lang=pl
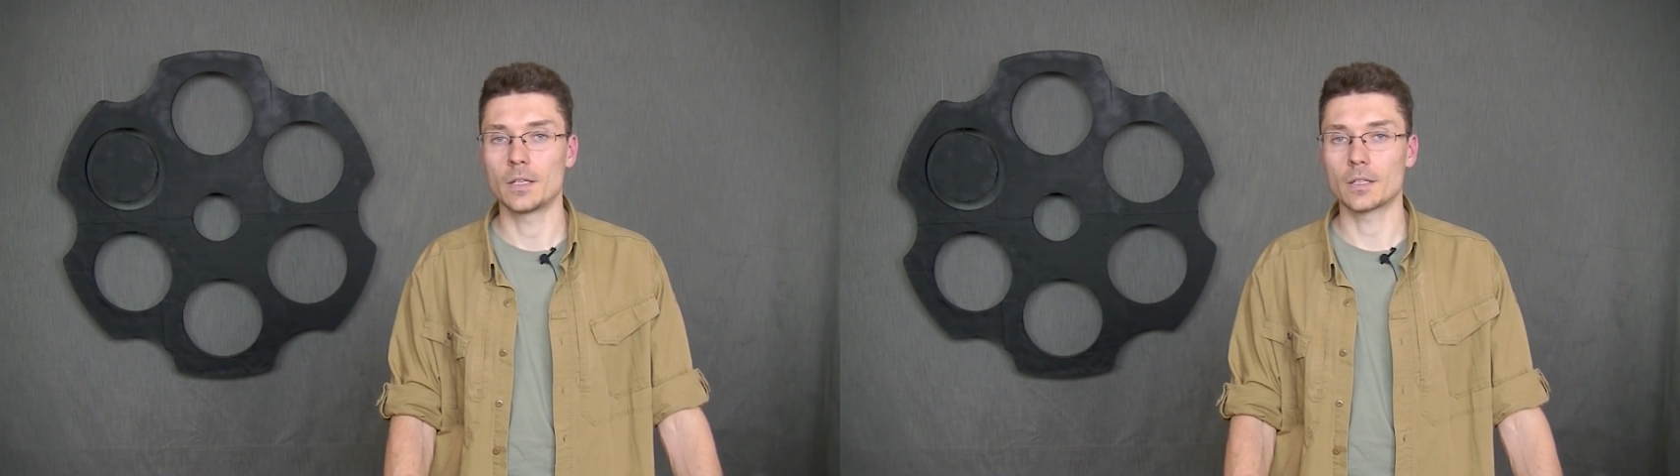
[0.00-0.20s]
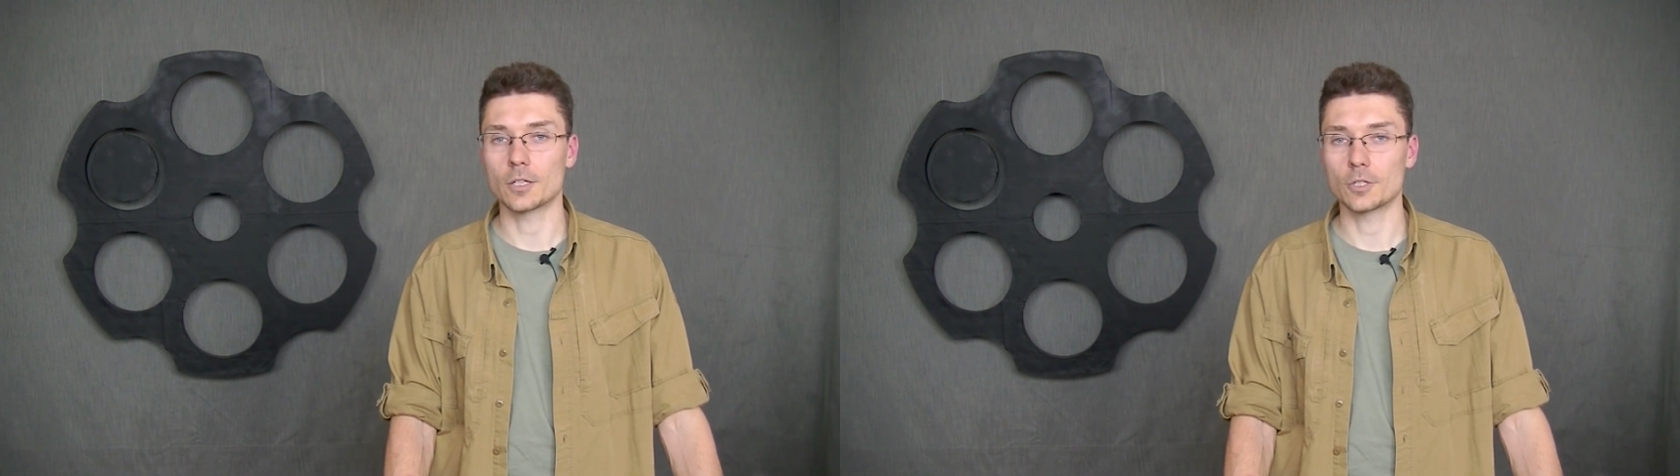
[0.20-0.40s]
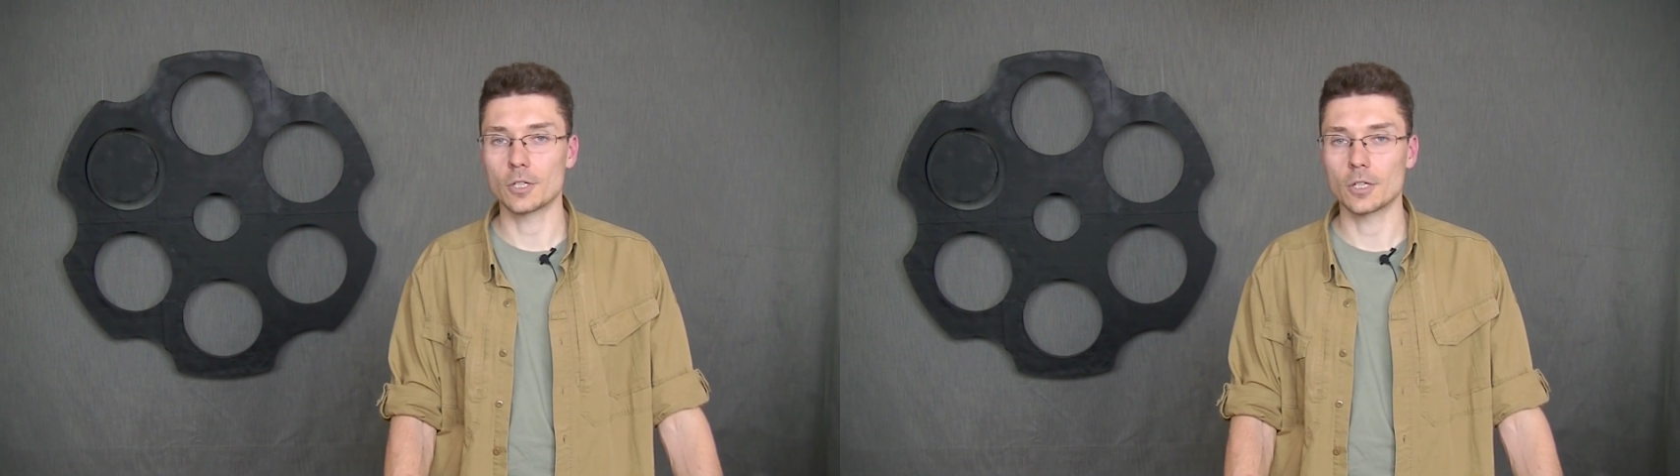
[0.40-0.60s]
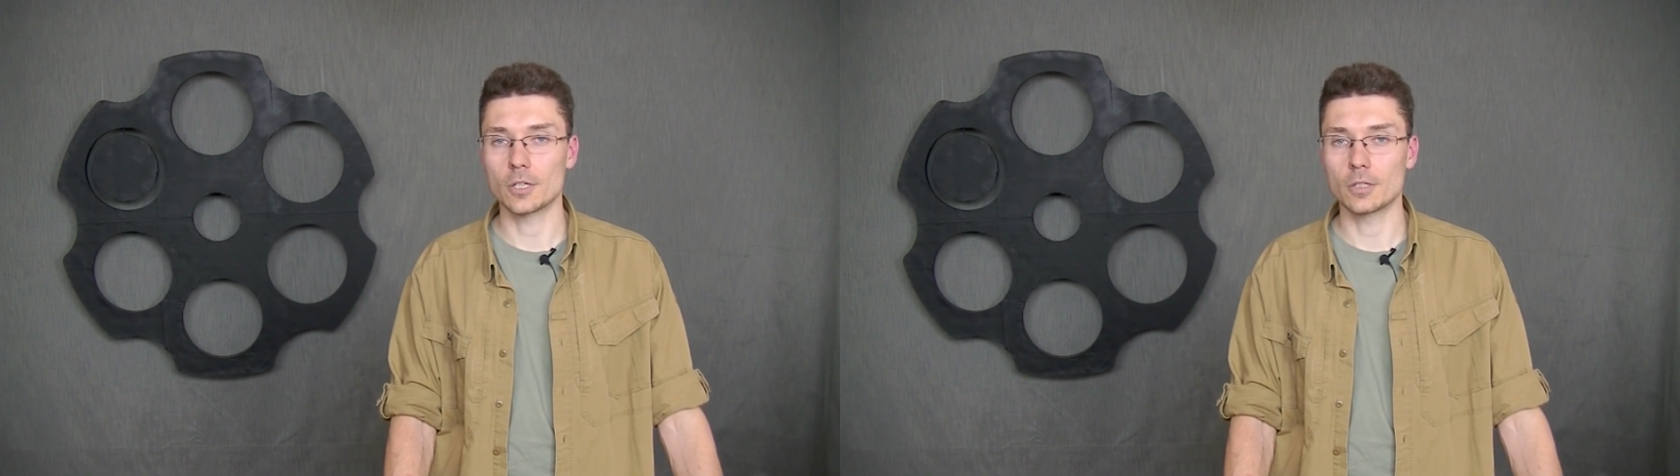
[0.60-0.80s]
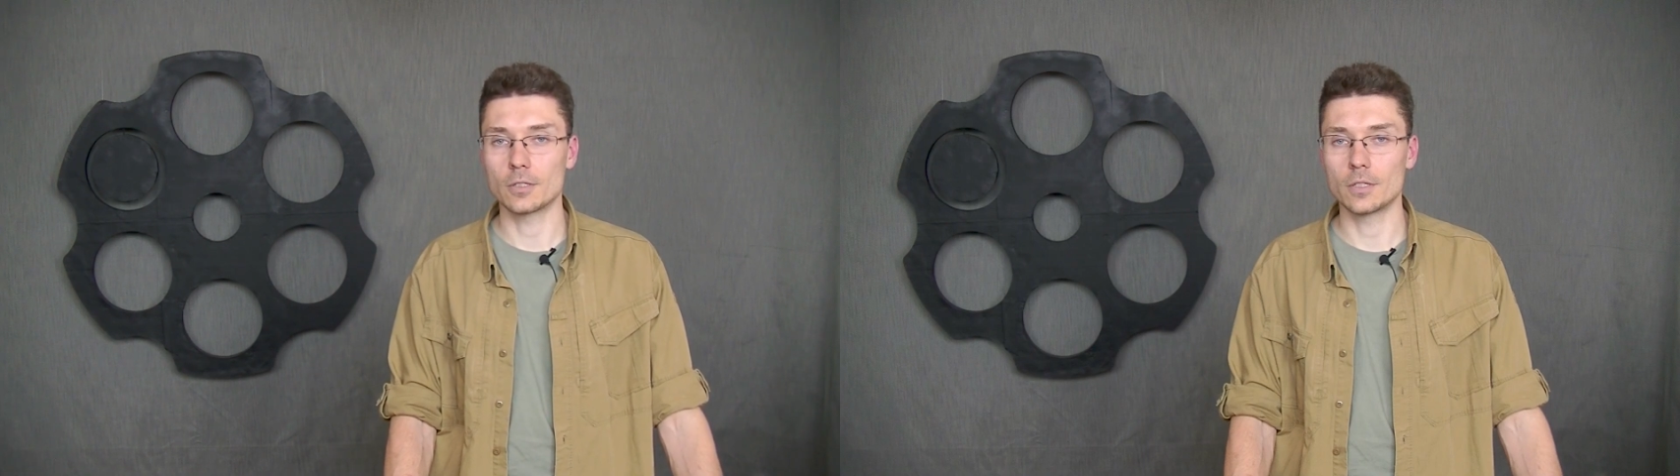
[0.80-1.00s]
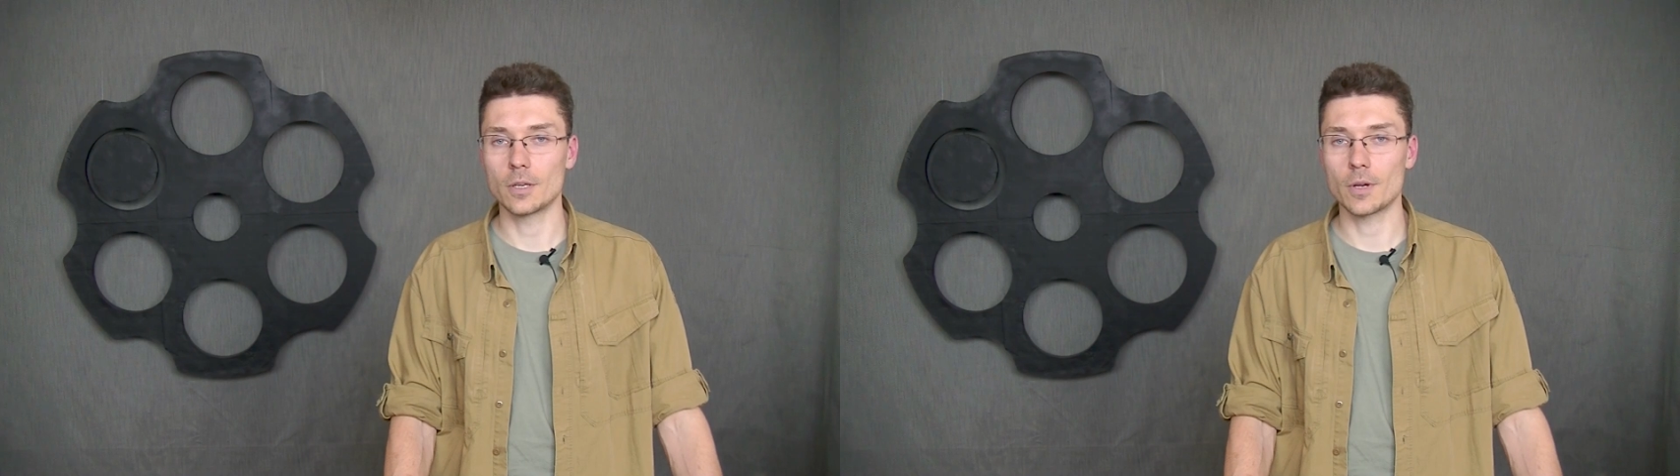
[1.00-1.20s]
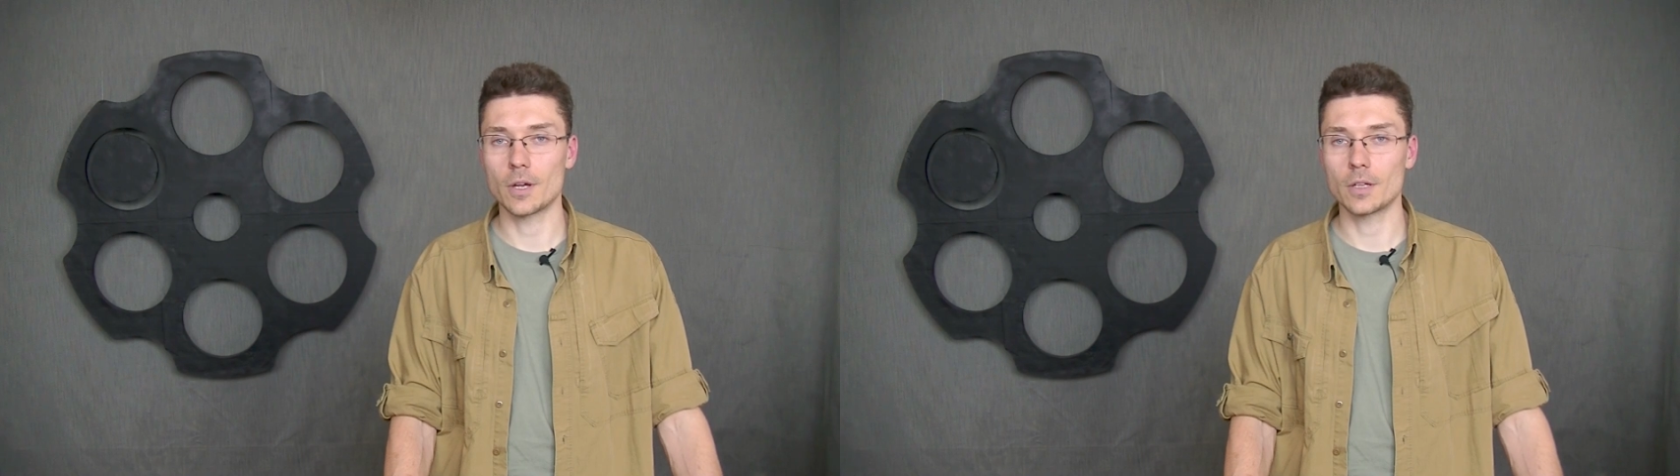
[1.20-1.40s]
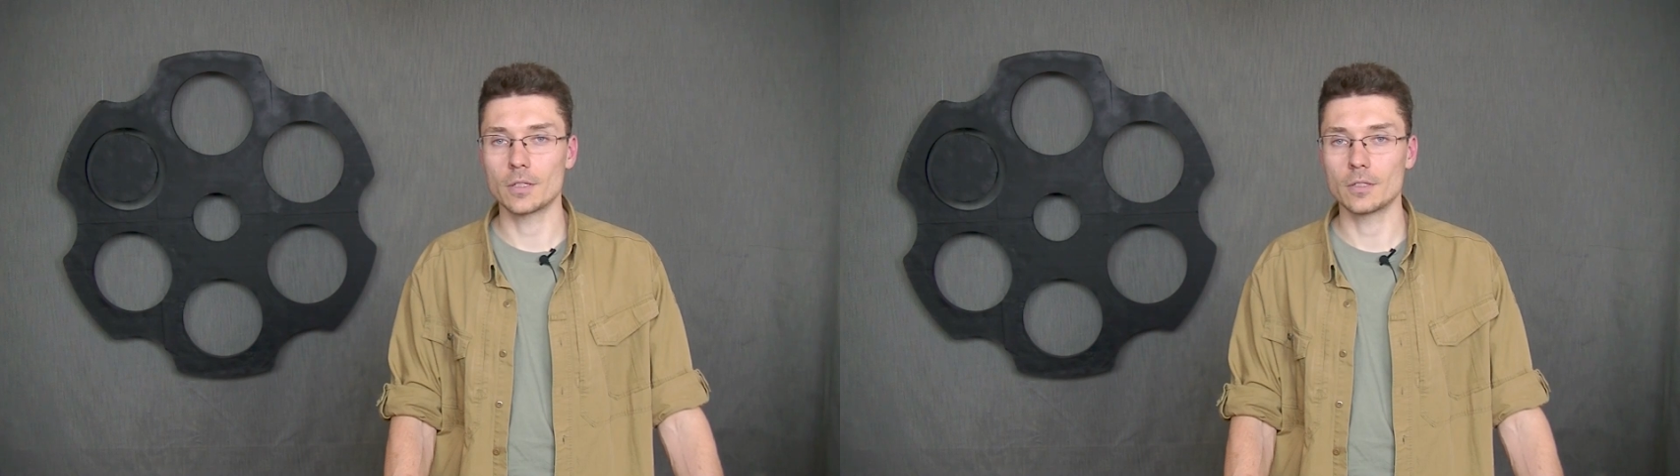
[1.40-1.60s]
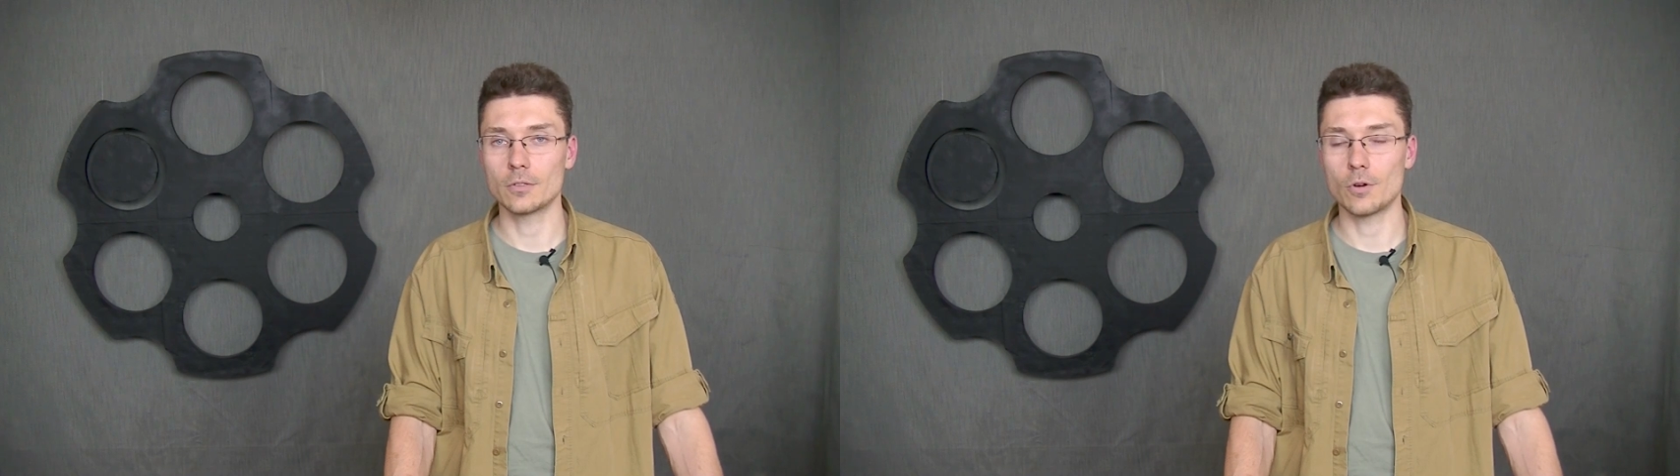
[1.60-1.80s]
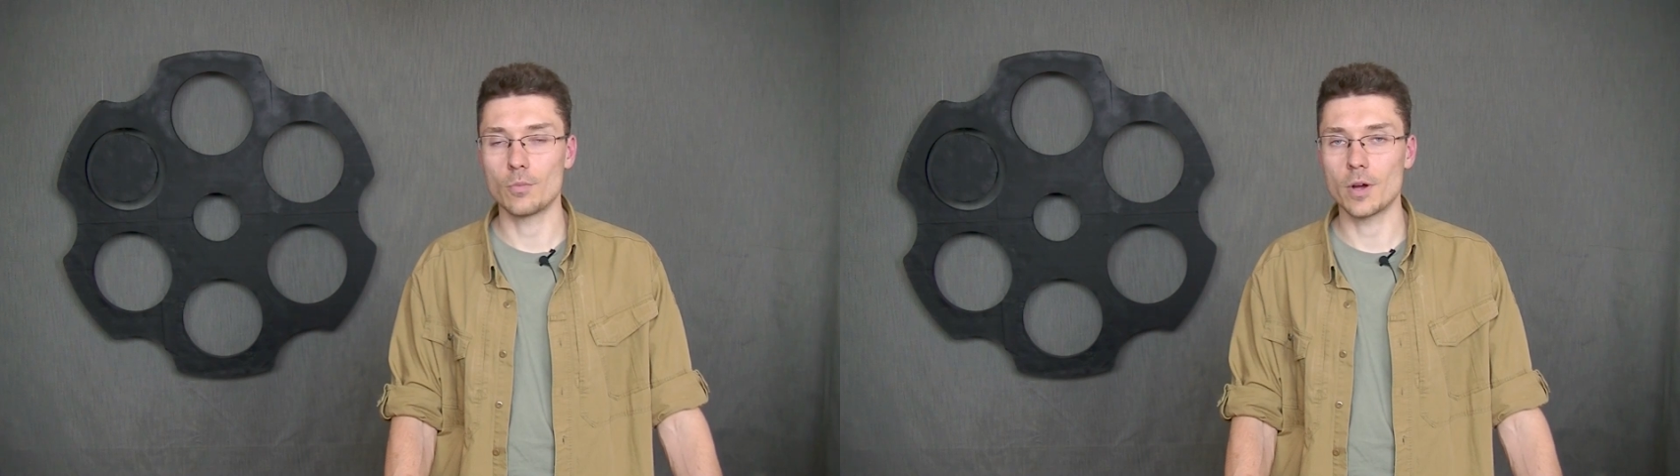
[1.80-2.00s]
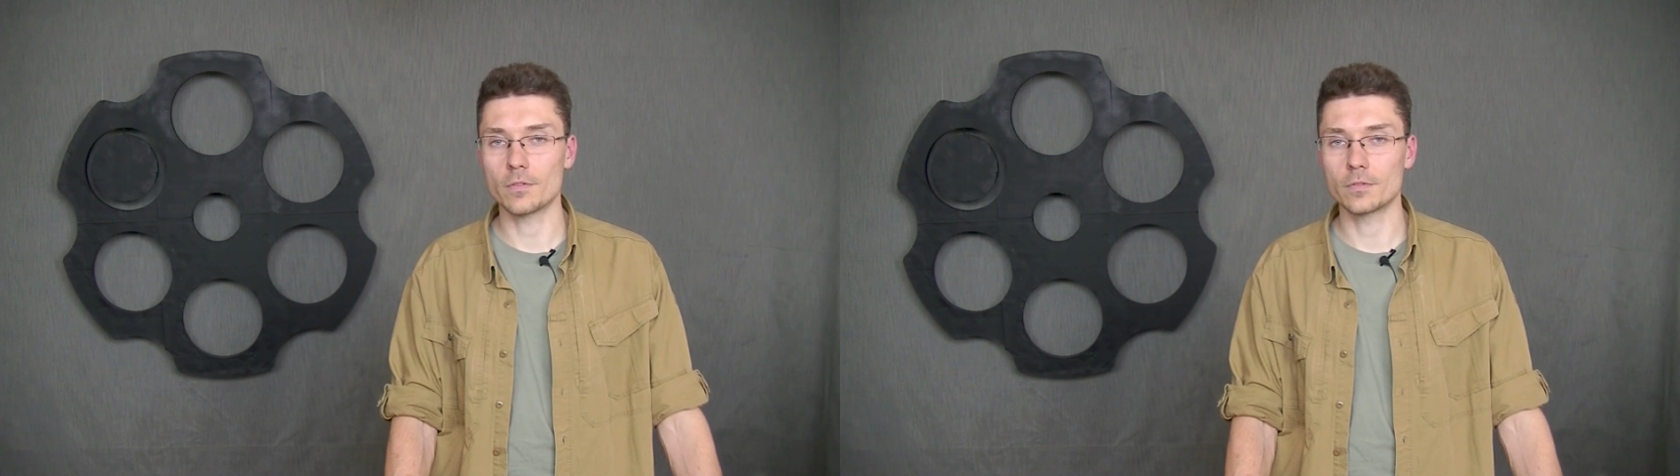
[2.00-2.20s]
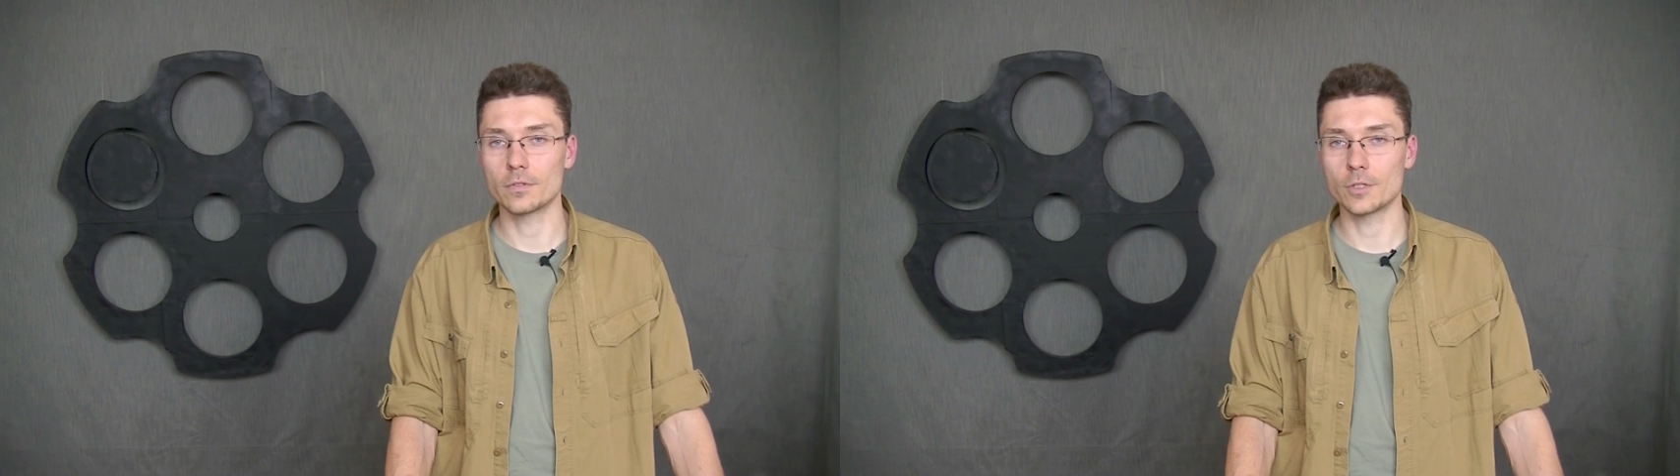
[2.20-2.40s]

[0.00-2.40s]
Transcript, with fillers: Także nie ma obaw.